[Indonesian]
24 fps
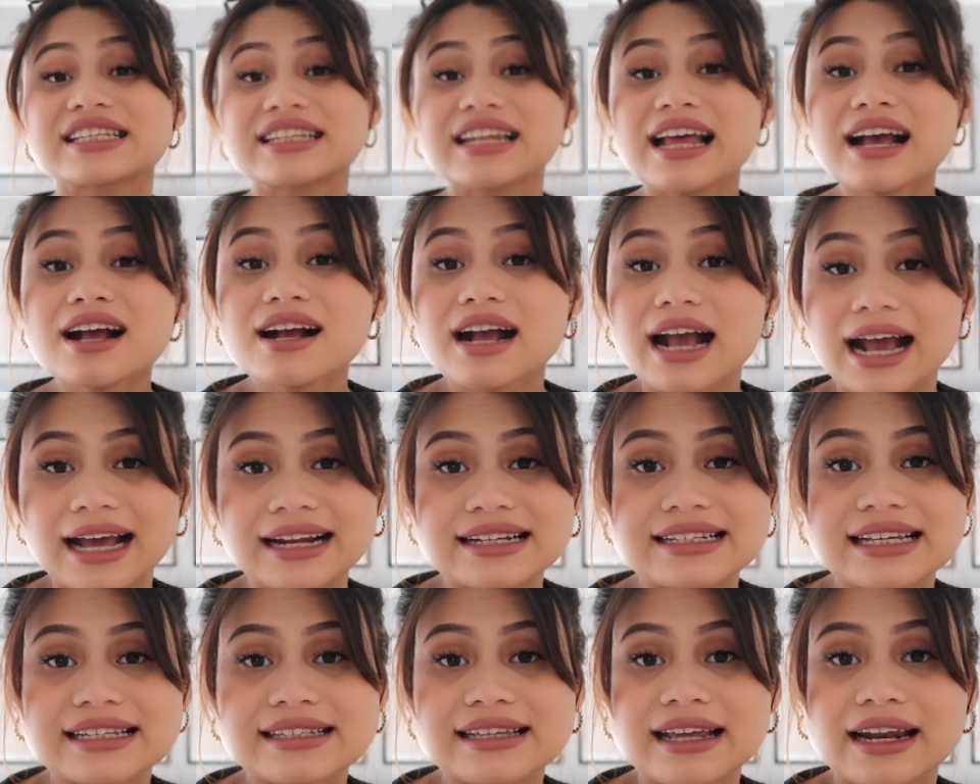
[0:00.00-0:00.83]

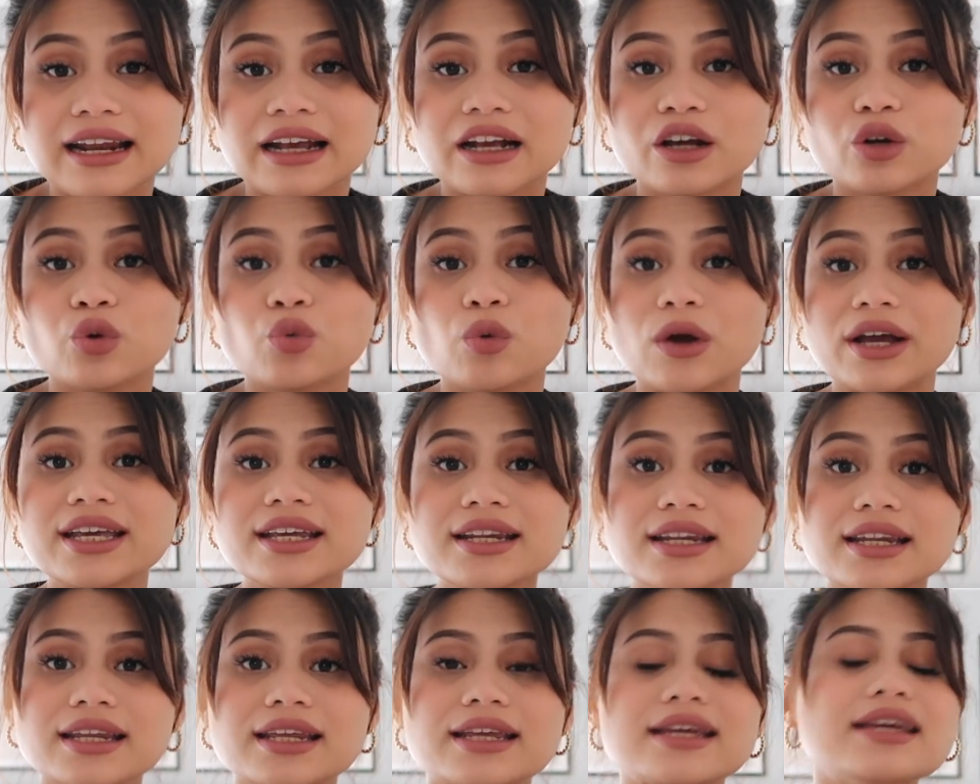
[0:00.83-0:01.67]
Sedangkan sesar yang kedua
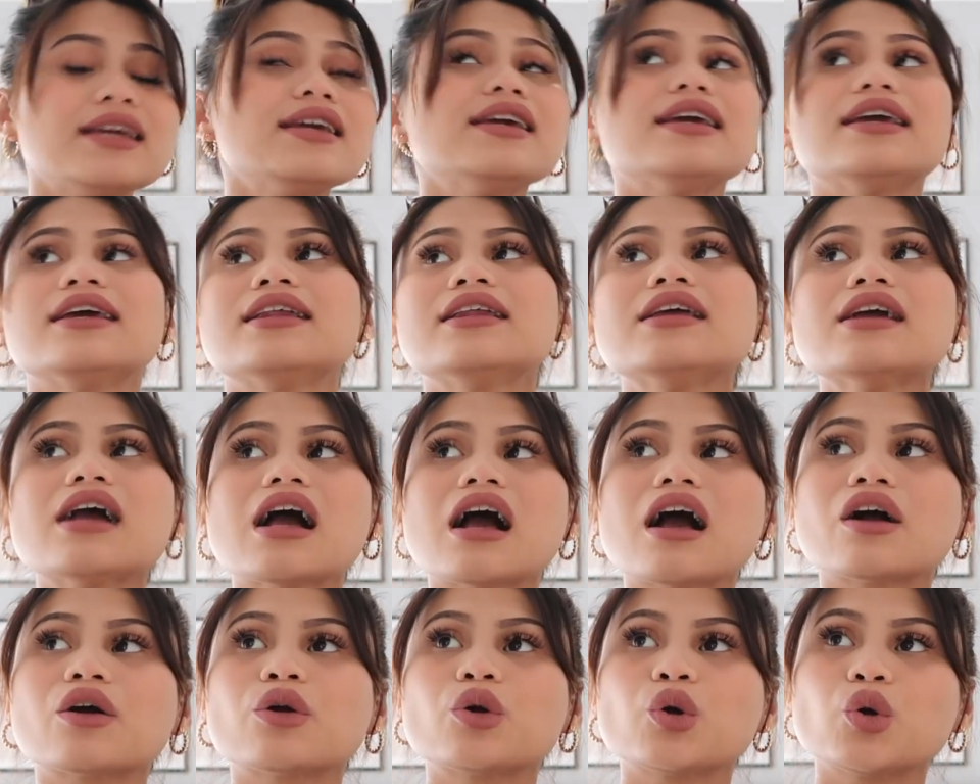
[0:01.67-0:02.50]
ini, ini
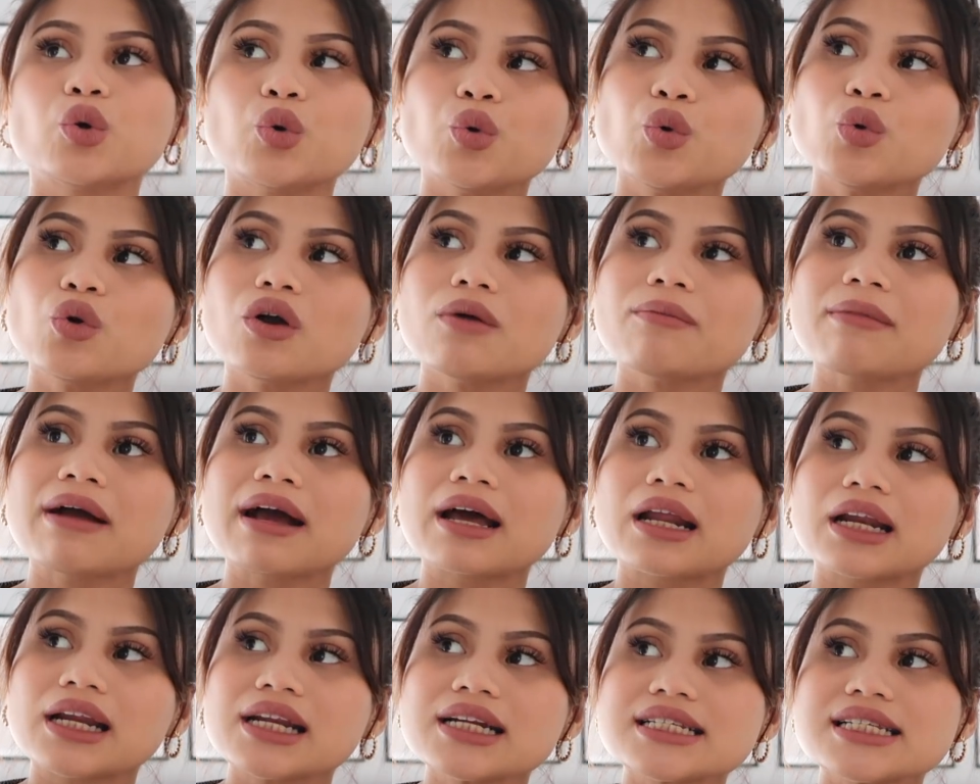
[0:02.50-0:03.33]
aku
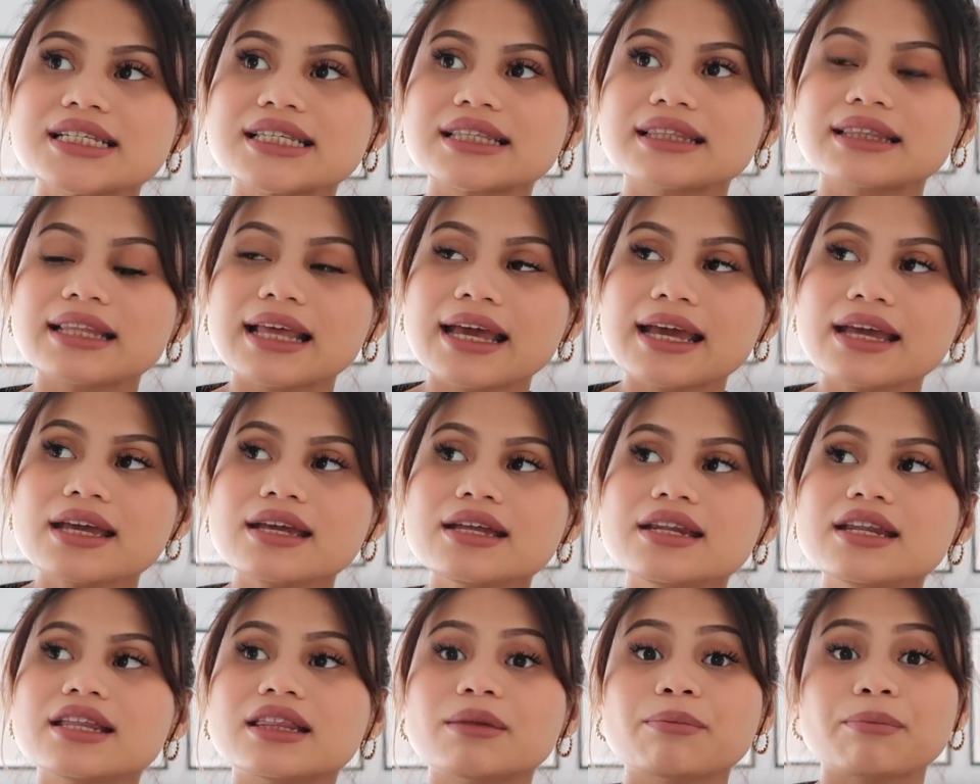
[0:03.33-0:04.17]
kemarin
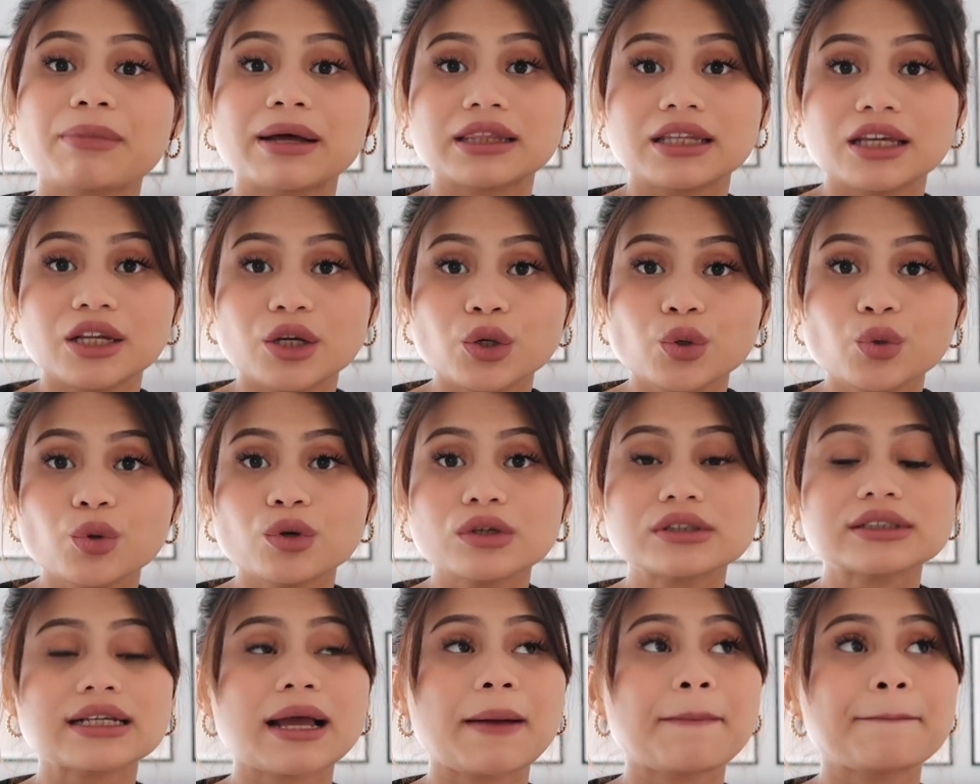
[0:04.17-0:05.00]
stay di tempat
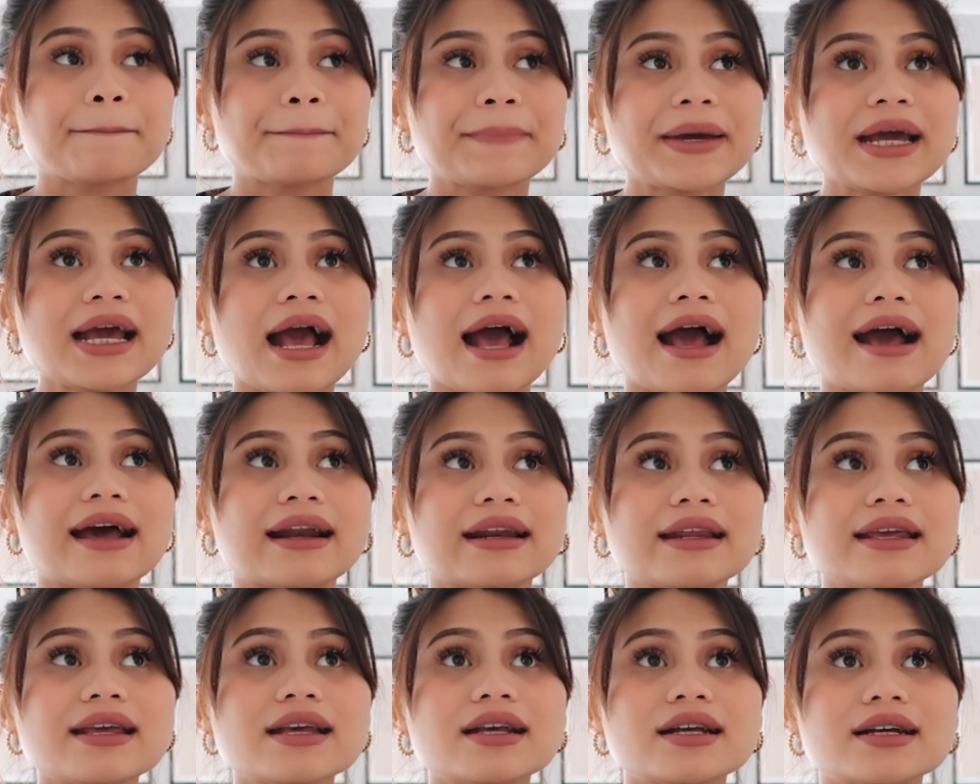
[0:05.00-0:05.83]
tidur sampai
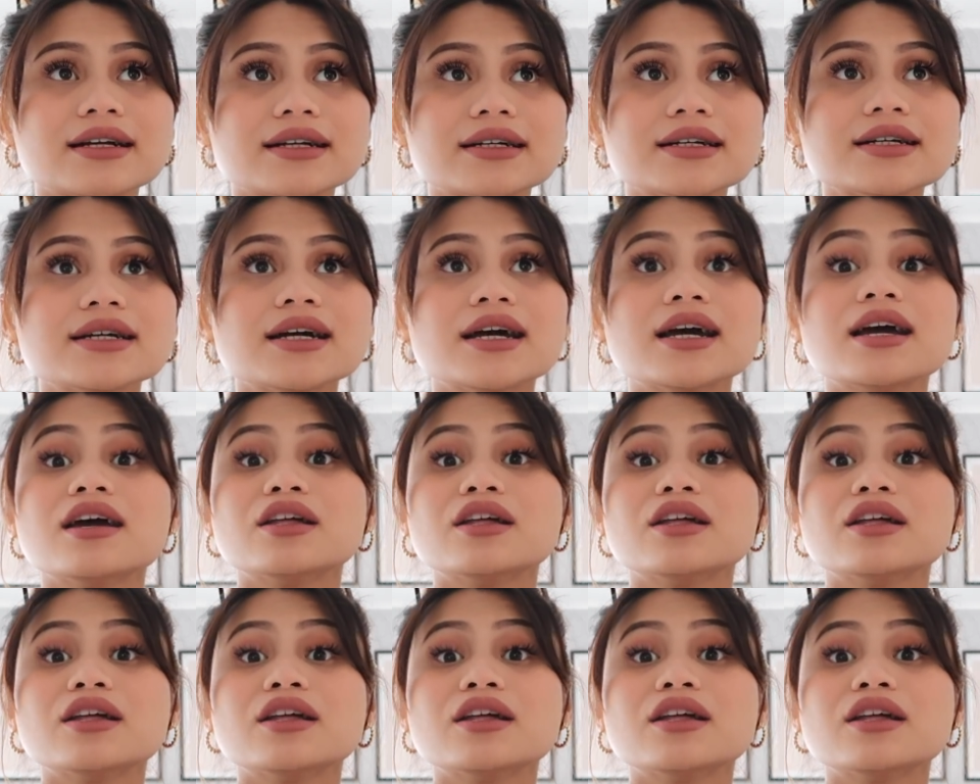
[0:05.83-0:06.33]
hari ke